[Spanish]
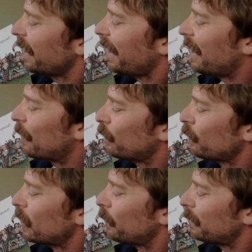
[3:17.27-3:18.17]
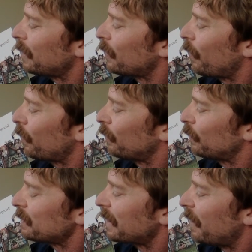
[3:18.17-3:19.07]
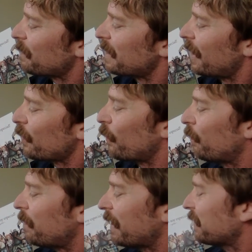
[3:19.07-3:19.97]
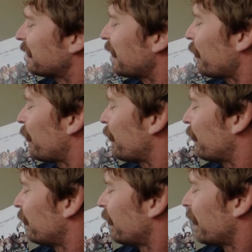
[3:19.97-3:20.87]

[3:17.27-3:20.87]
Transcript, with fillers: En un unicornio se había convertido.